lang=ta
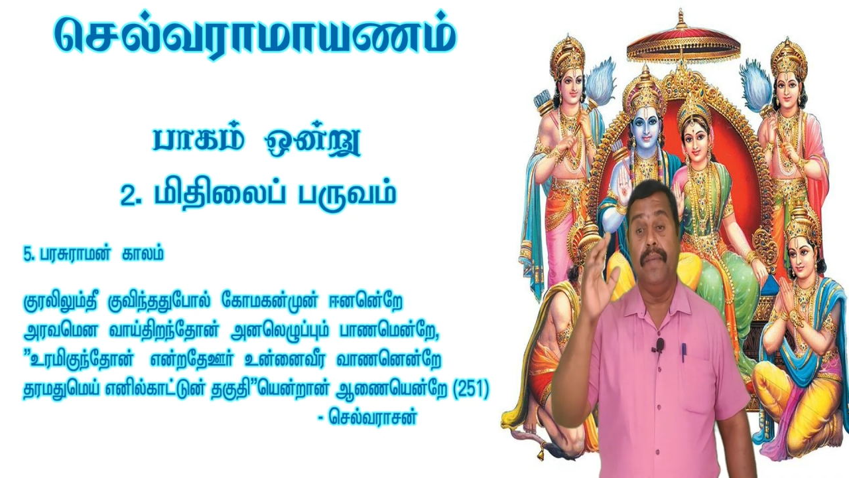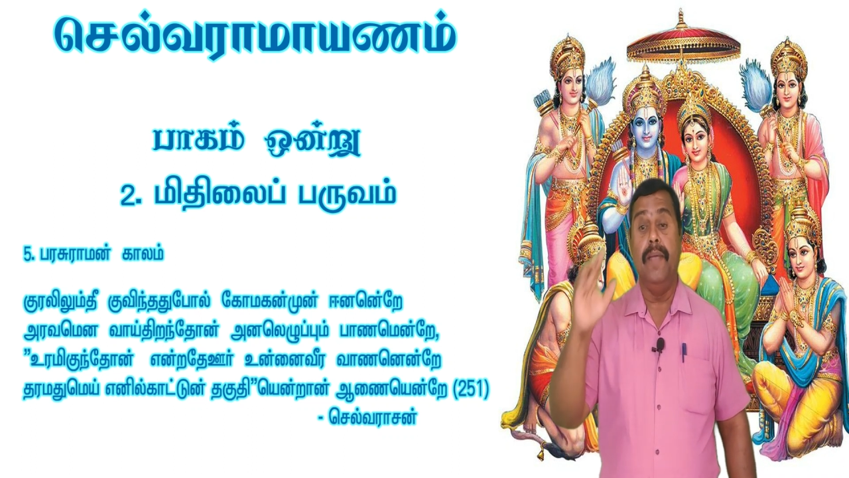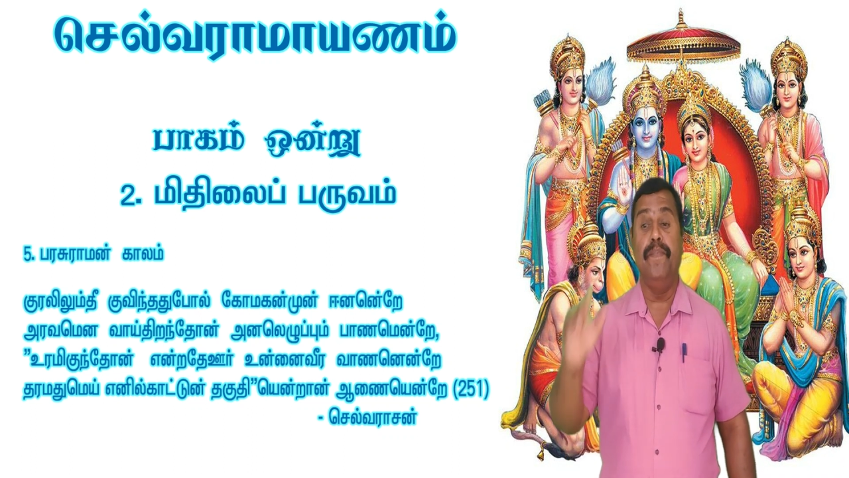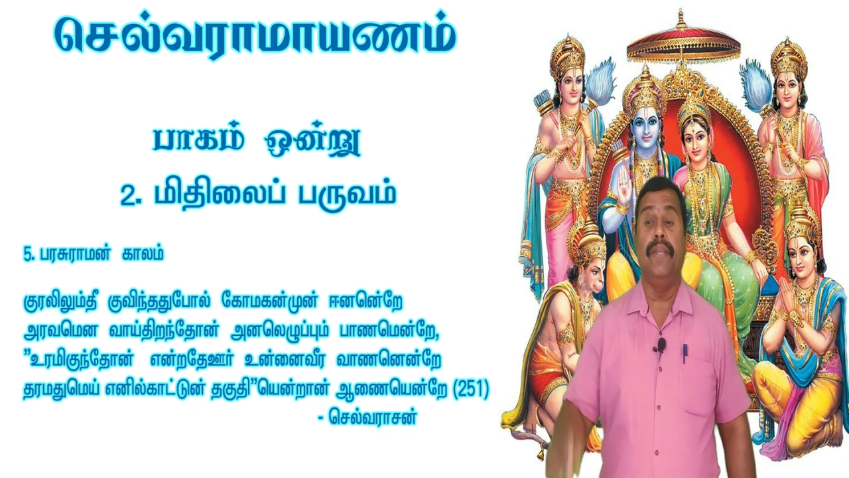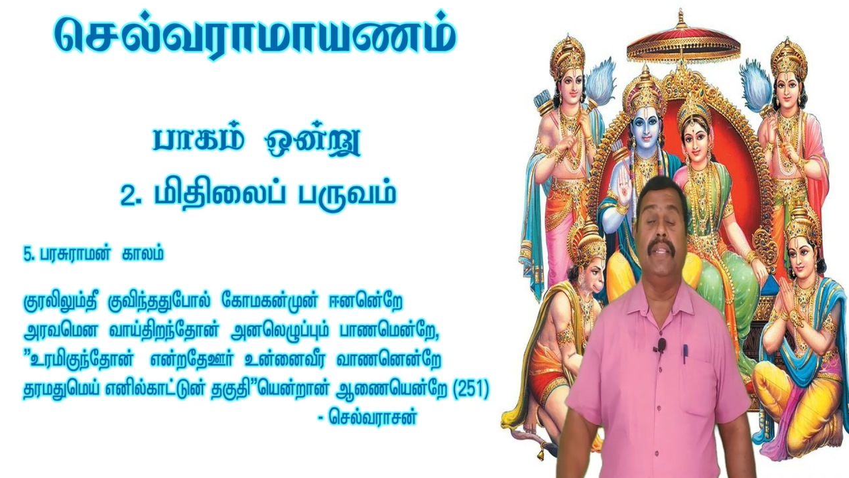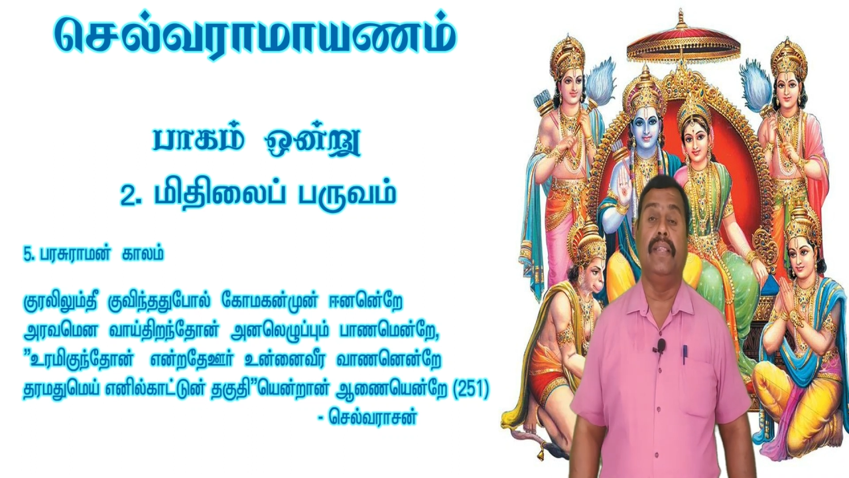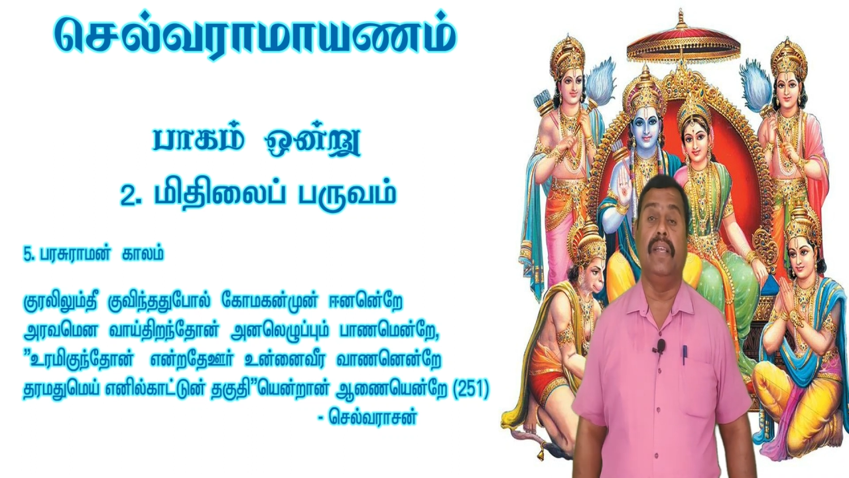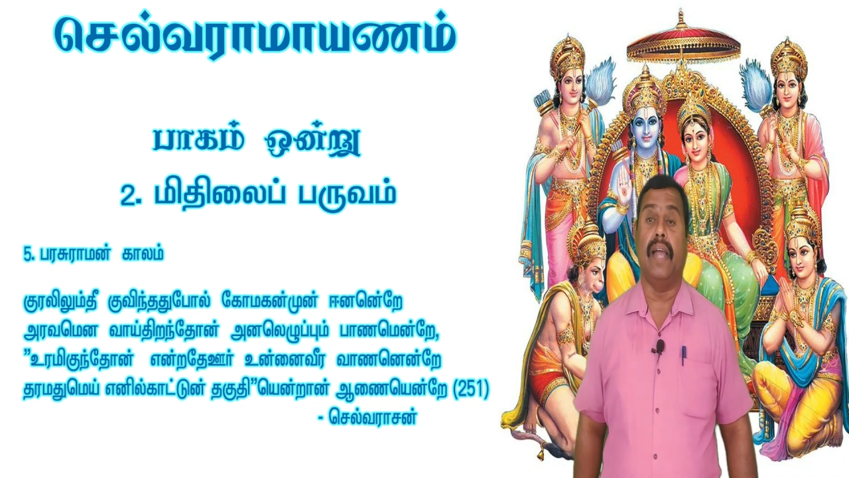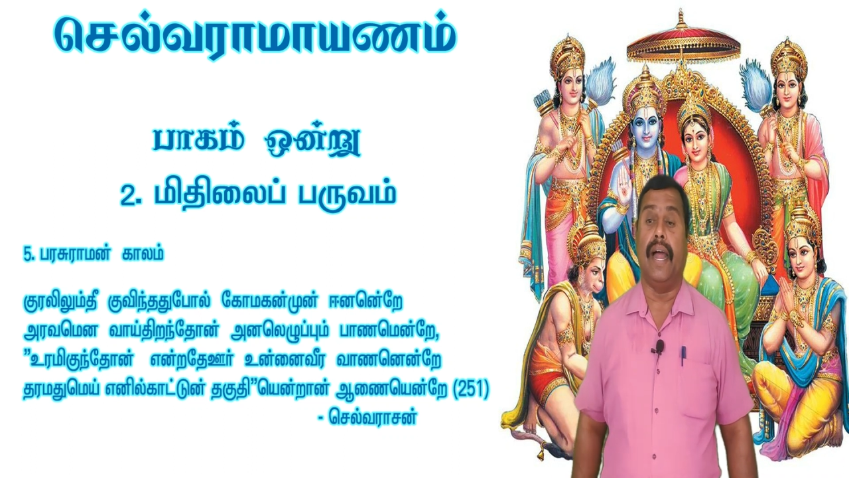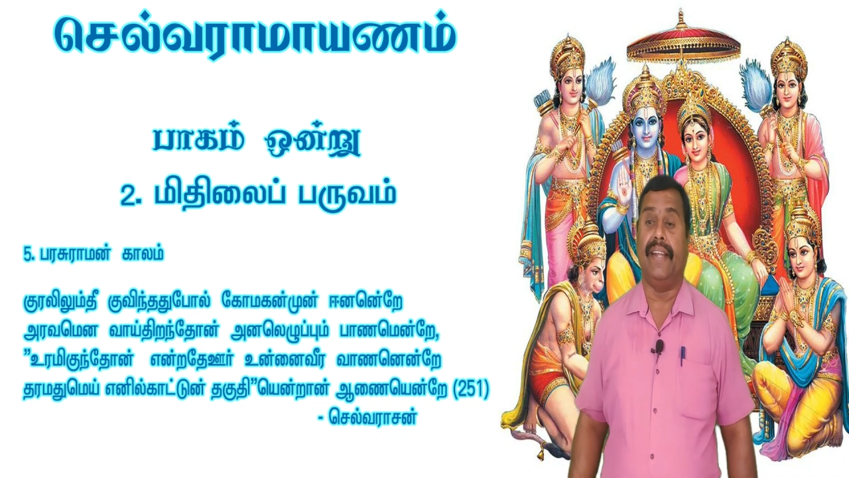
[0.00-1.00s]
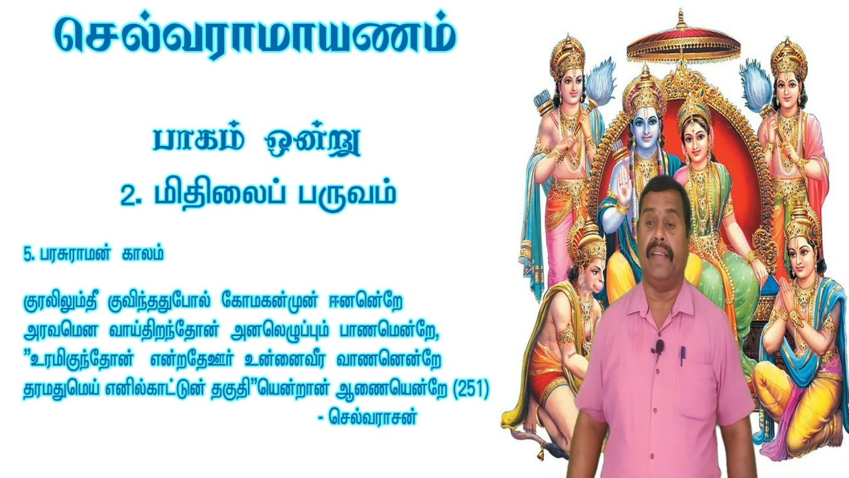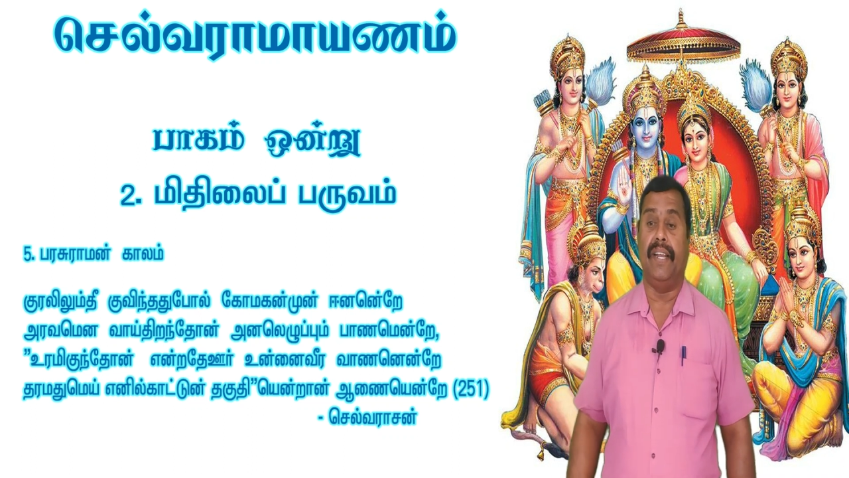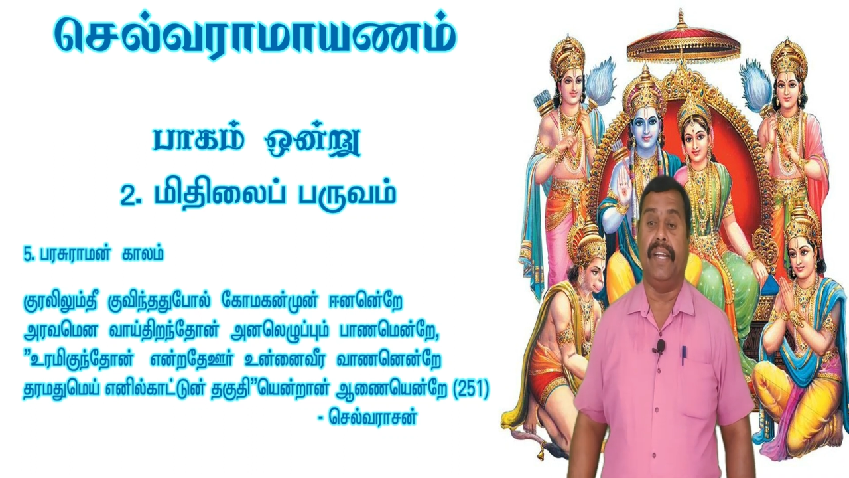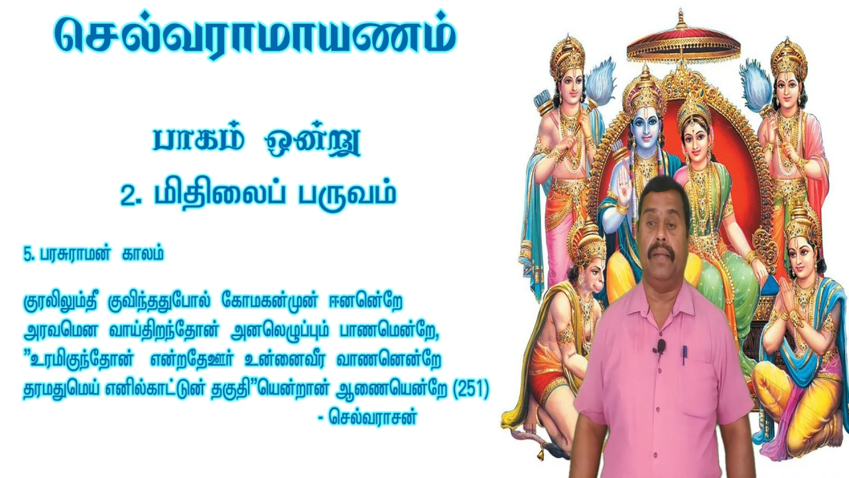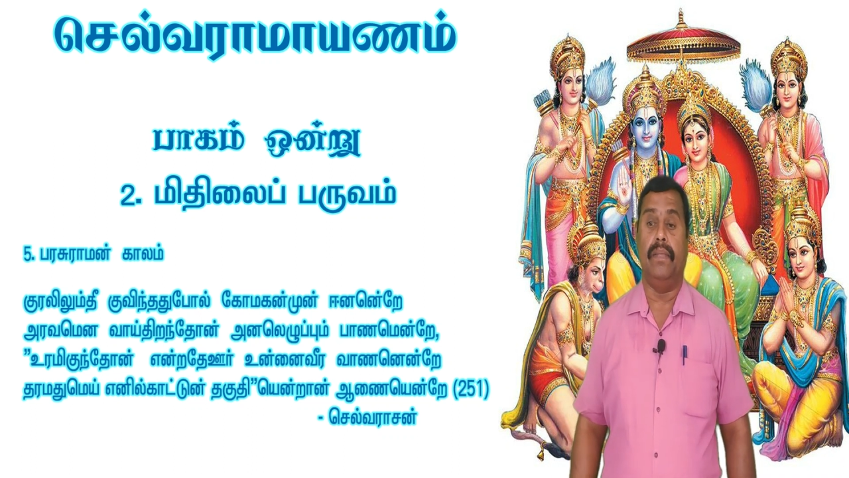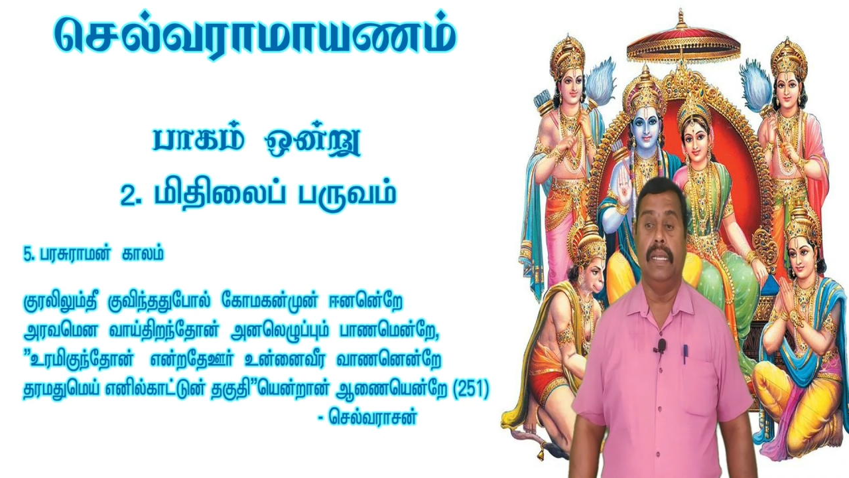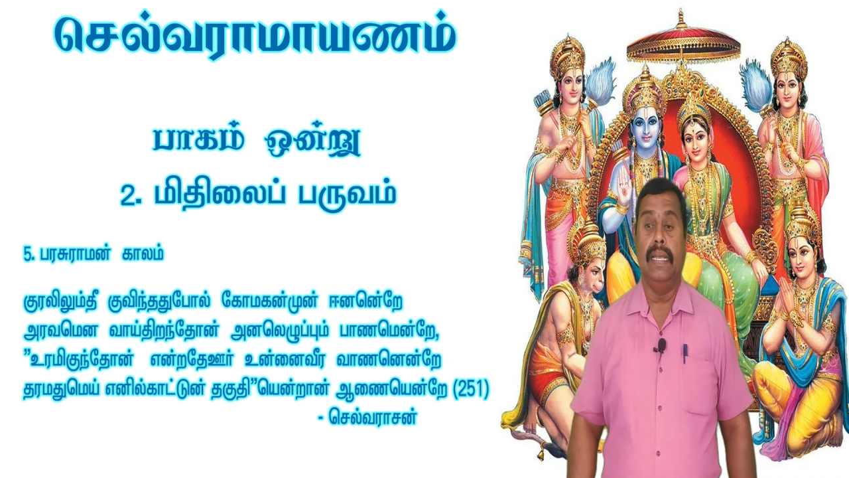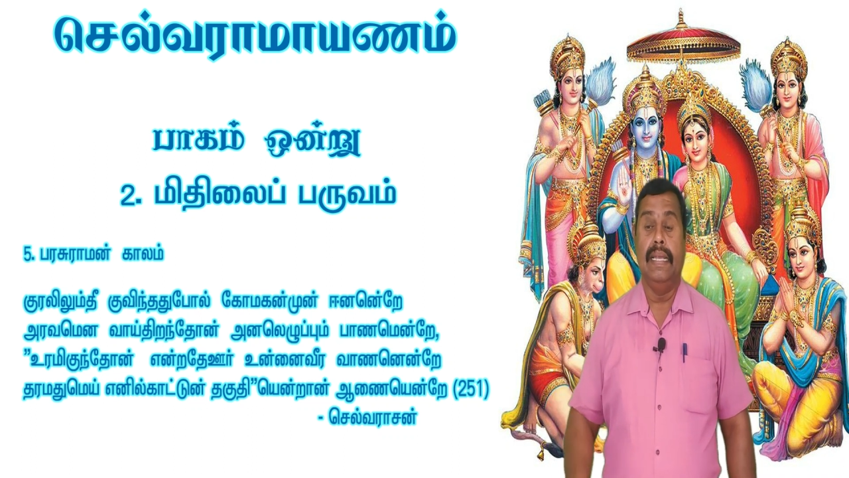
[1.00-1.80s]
மெய்ப்பித்து காட்ட வேண்டும்